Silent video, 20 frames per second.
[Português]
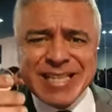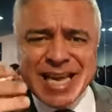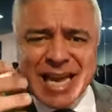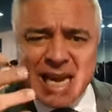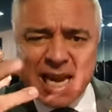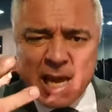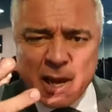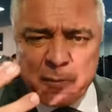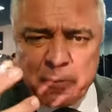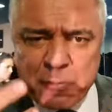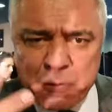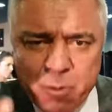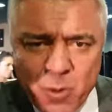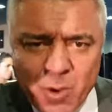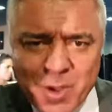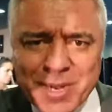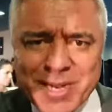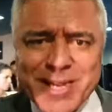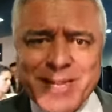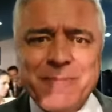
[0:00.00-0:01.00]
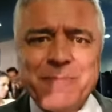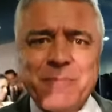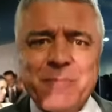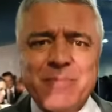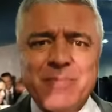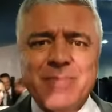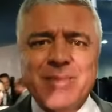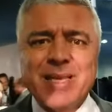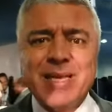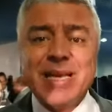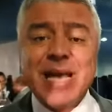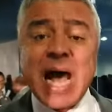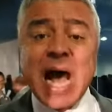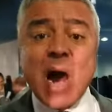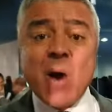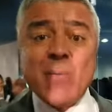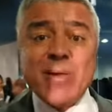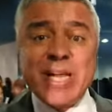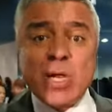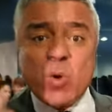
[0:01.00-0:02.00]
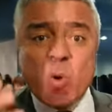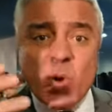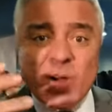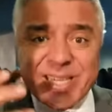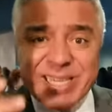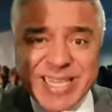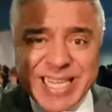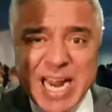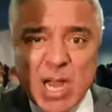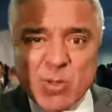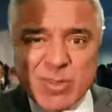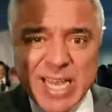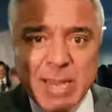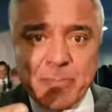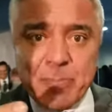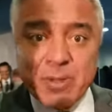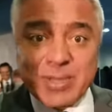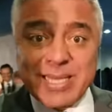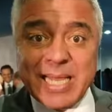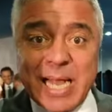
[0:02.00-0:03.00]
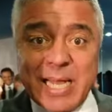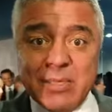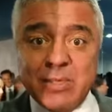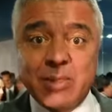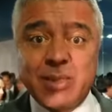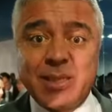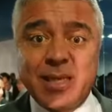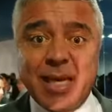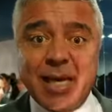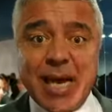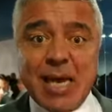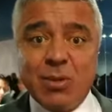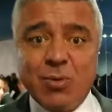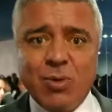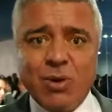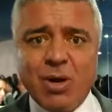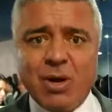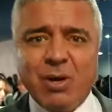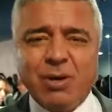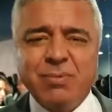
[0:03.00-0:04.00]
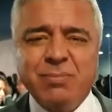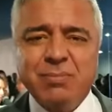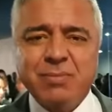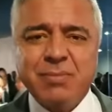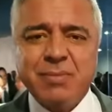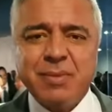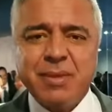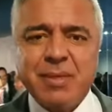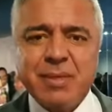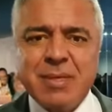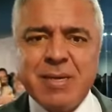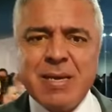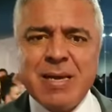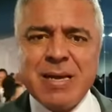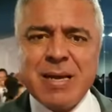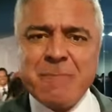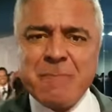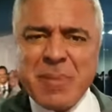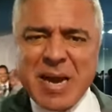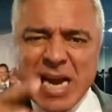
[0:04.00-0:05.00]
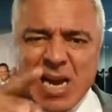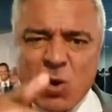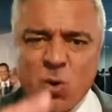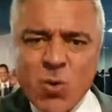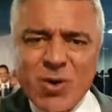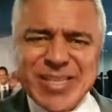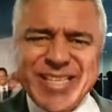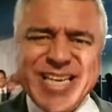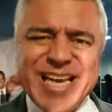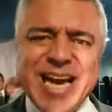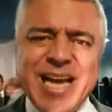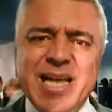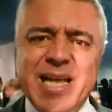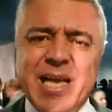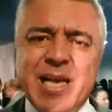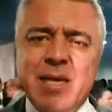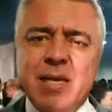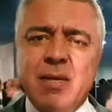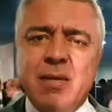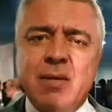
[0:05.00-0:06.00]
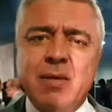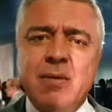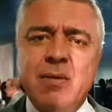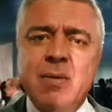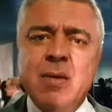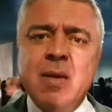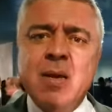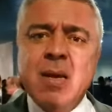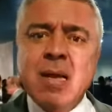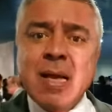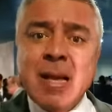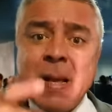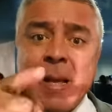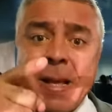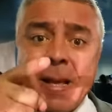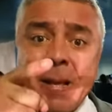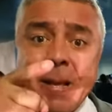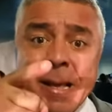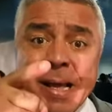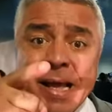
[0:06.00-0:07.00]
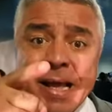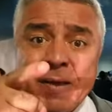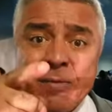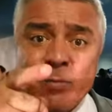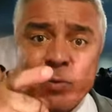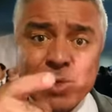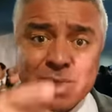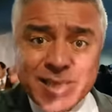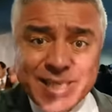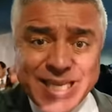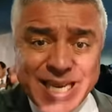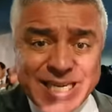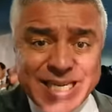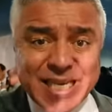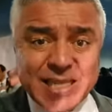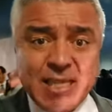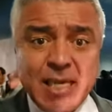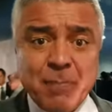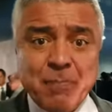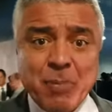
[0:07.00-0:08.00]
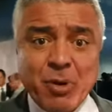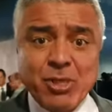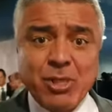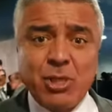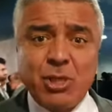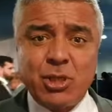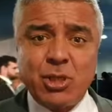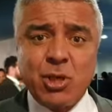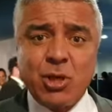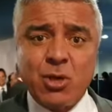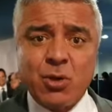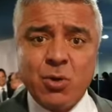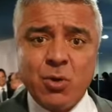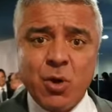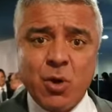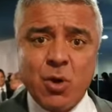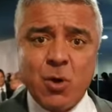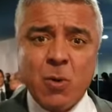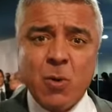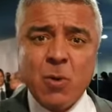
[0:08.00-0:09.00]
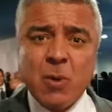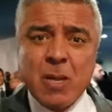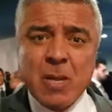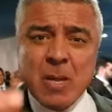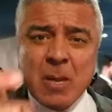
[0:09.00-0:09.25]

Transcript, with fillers: telefone, ao encontrar o deputado e o senador, pergunte a ele: você já se posicionou